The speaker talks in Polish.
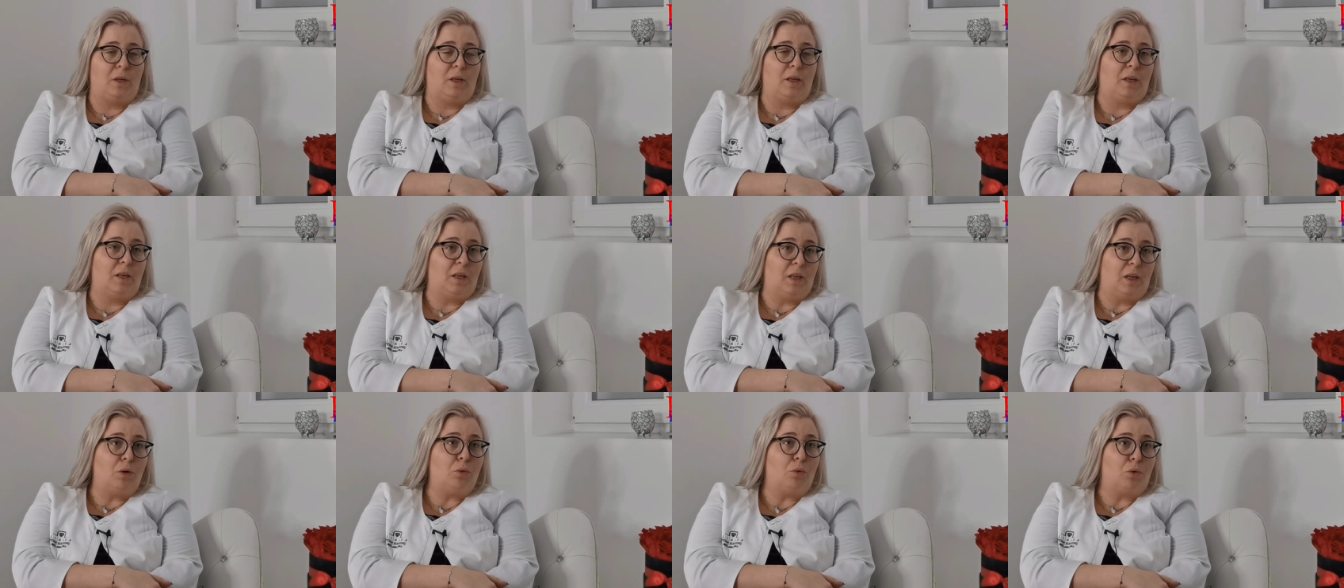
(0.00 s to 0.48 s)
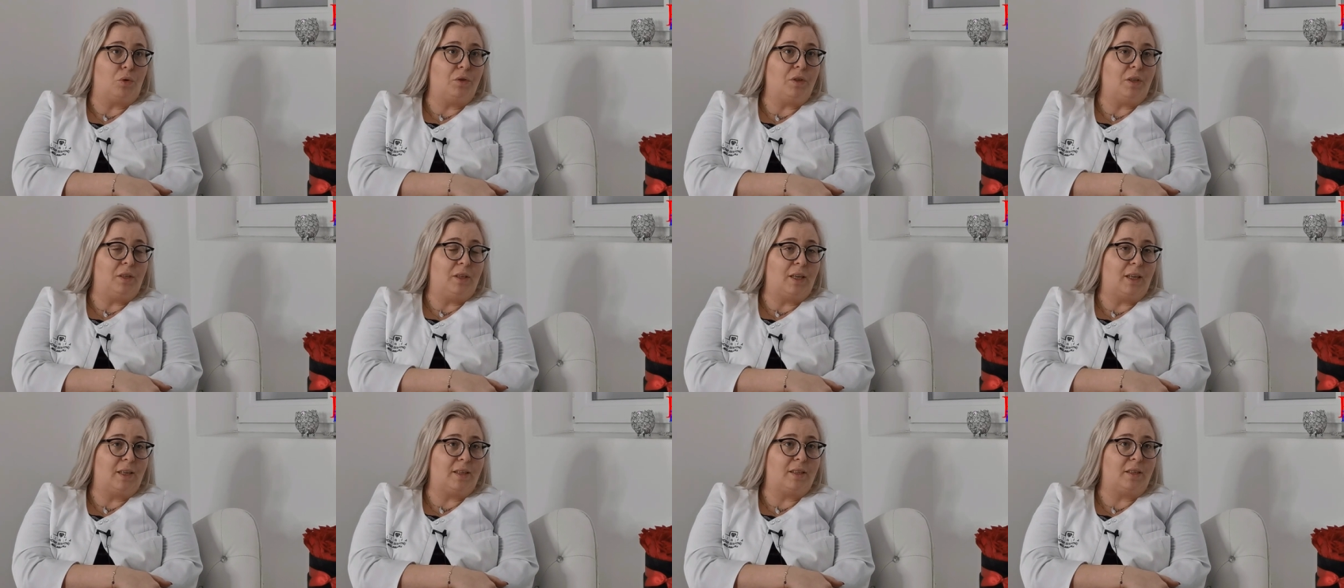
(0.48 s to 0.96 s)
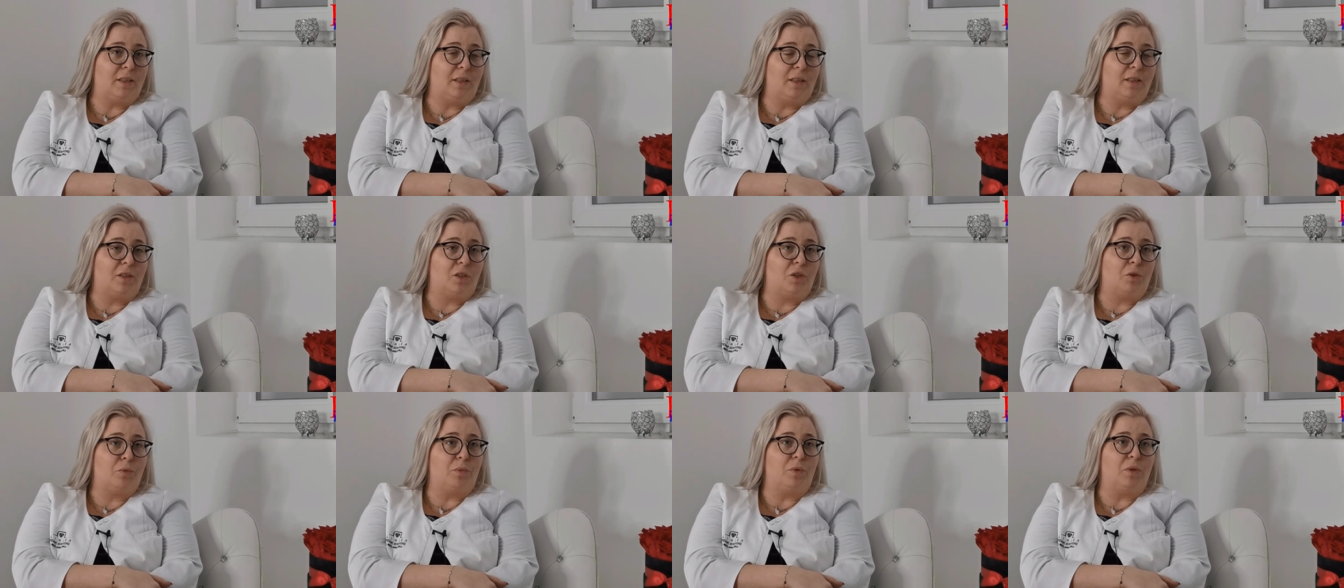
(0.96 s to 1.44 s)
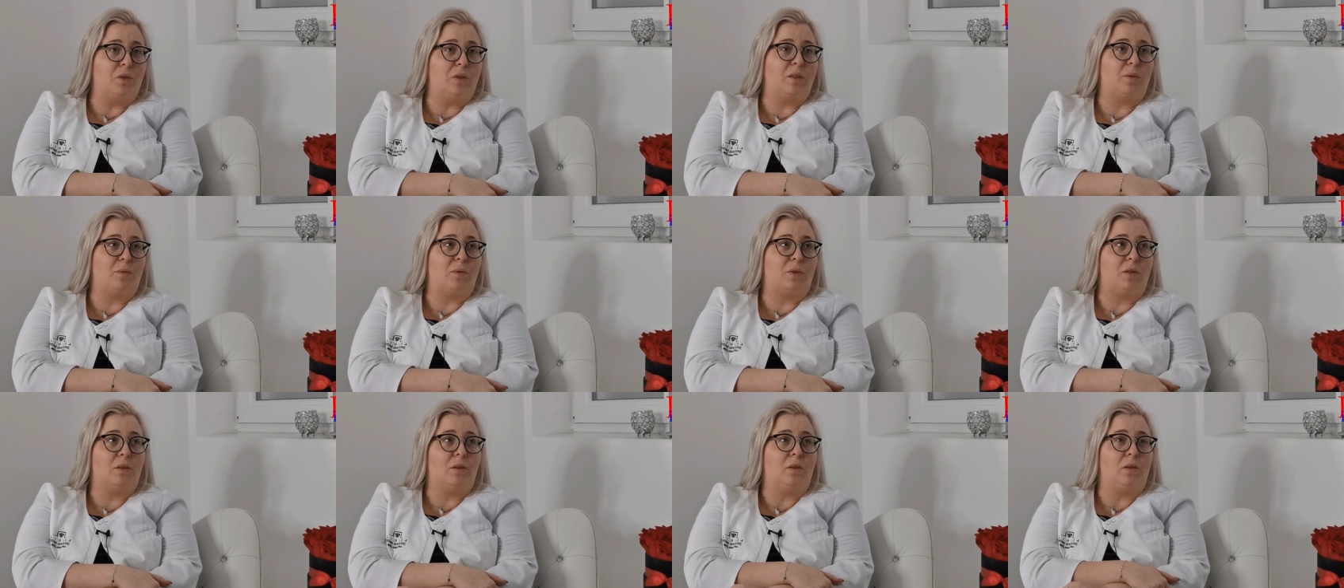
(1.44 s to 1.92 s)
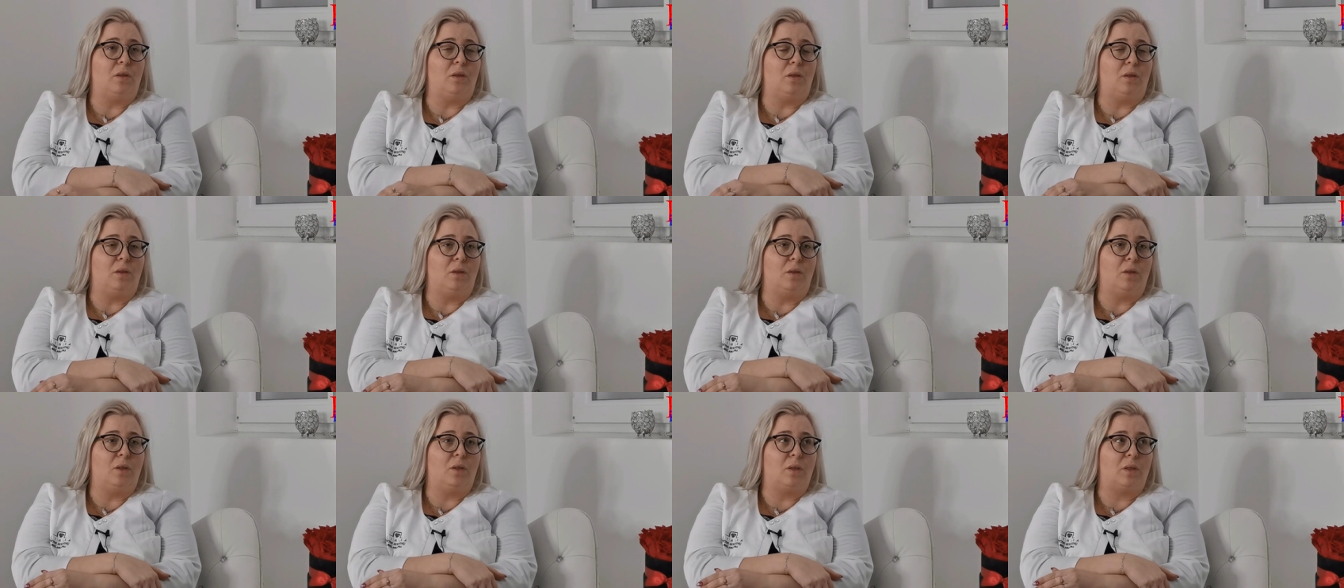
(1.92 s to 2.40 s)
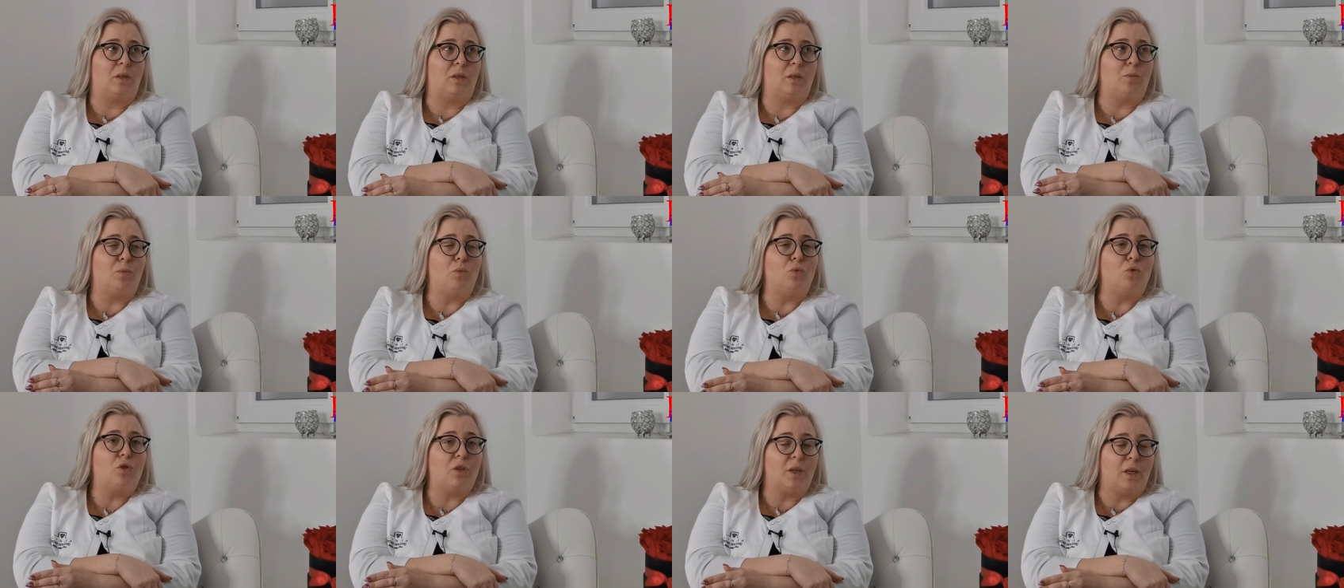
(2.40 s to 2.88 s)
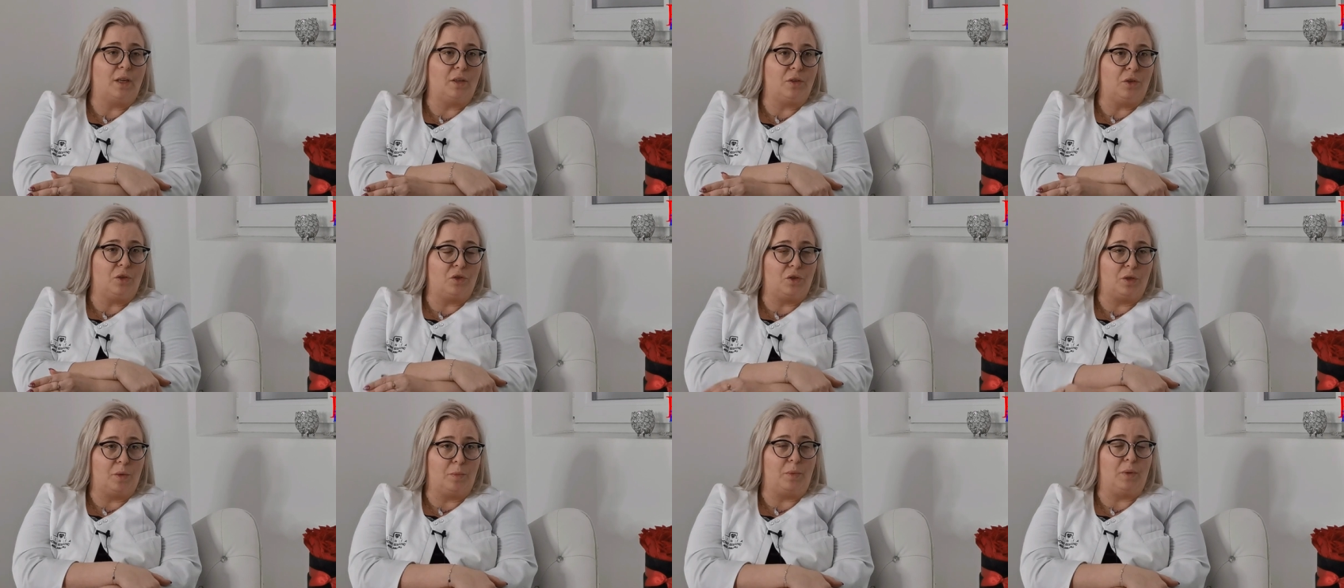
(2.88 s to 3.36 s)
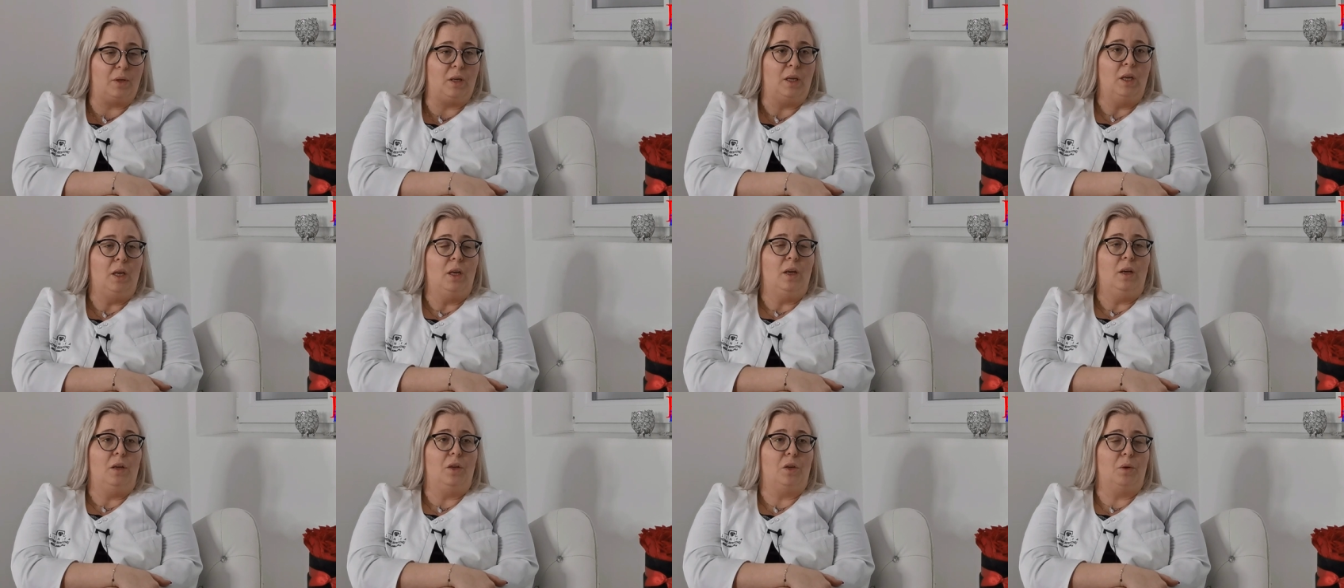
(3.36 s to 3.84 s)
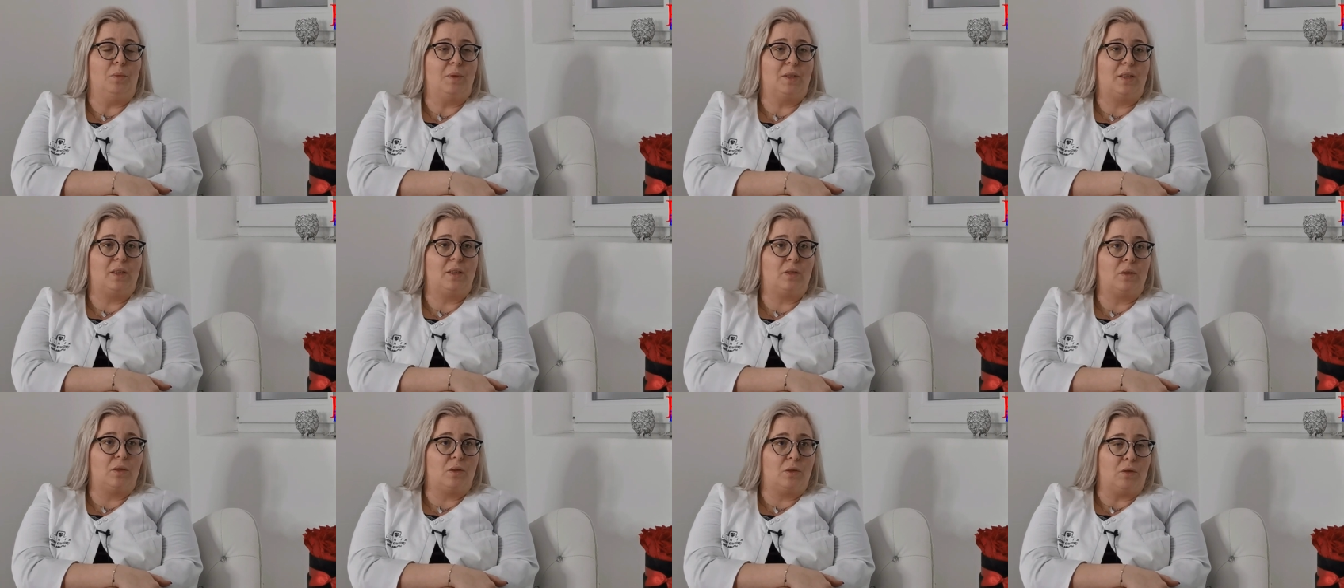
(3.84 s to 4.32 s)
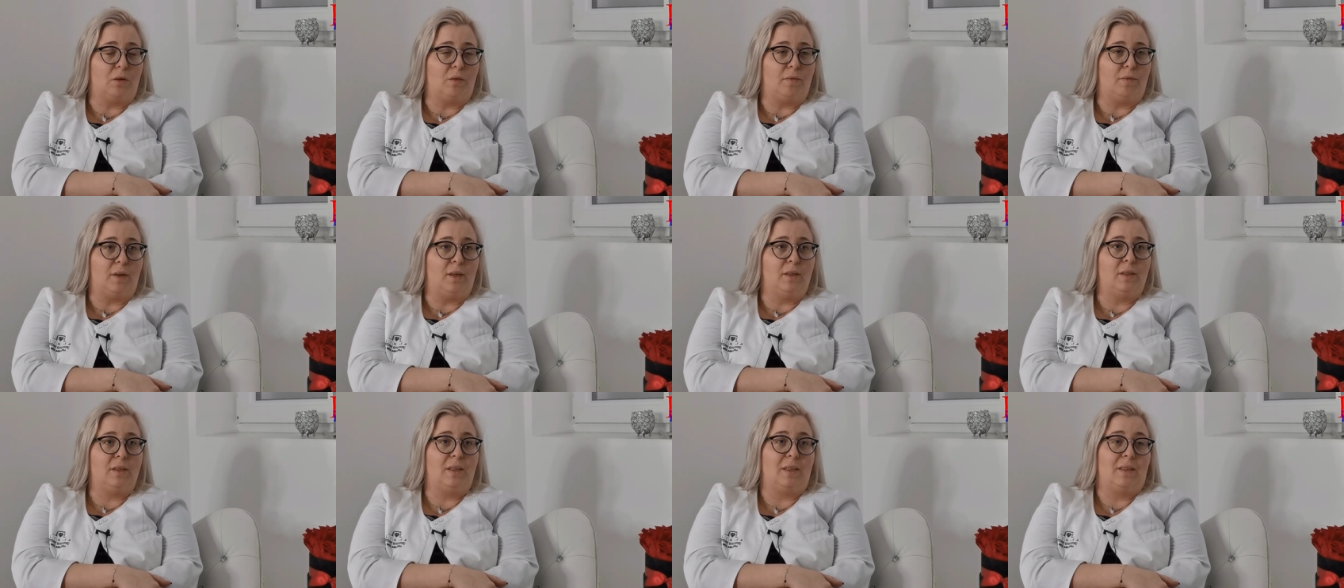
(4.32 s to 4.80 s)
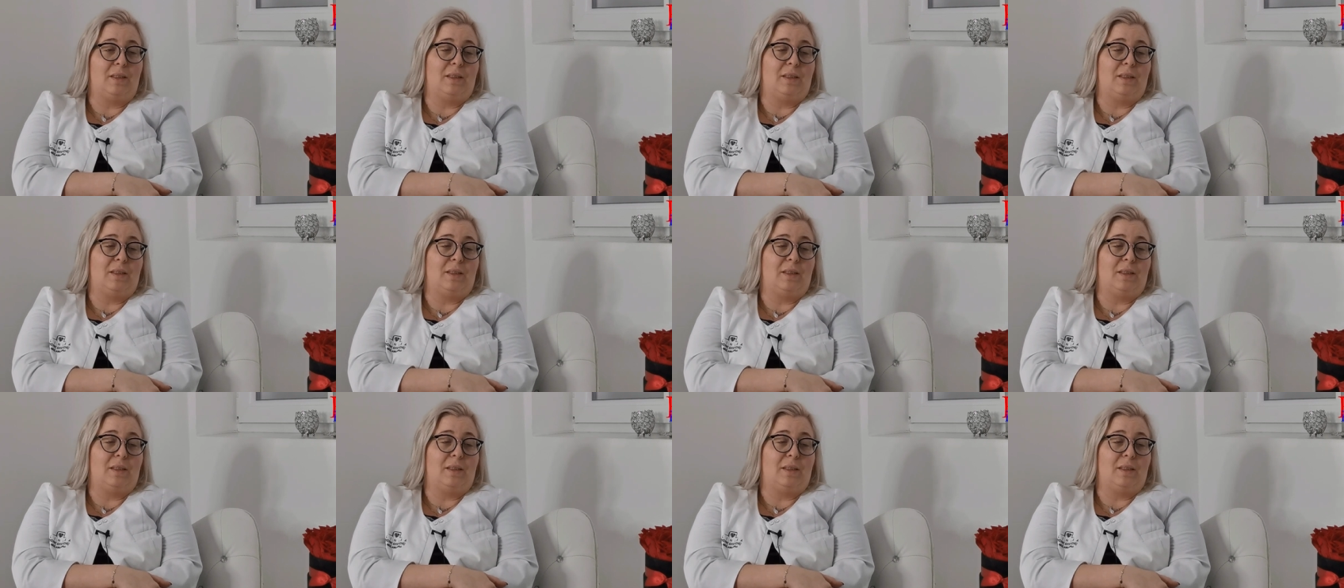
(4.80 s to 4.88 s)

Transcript: hialuronidazy, jesteśmy zmuszeni, żeby ją zastosować,